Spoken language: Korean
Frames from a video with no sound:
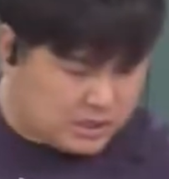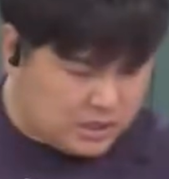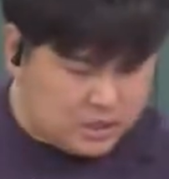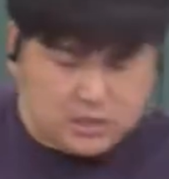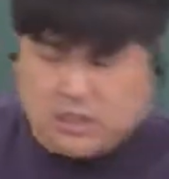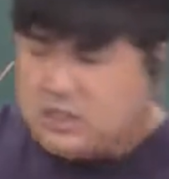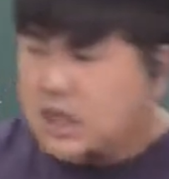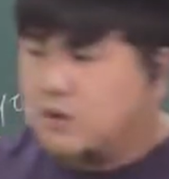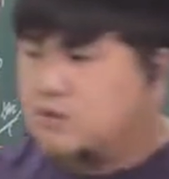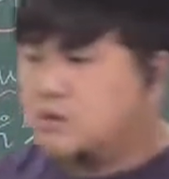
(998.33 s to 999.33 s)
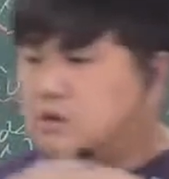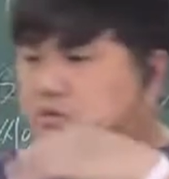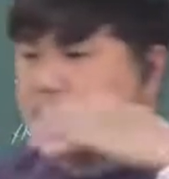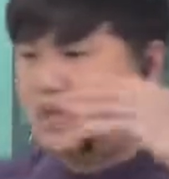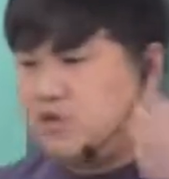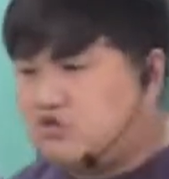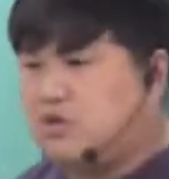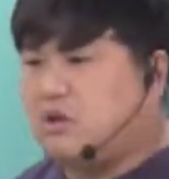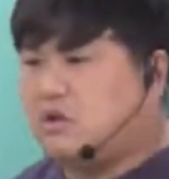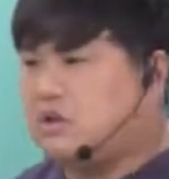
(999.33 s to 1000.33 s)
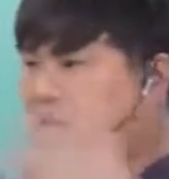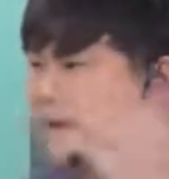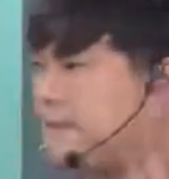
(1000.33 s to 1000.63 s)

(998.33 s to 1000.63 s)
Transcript: 이 내용을 대충 읽었는데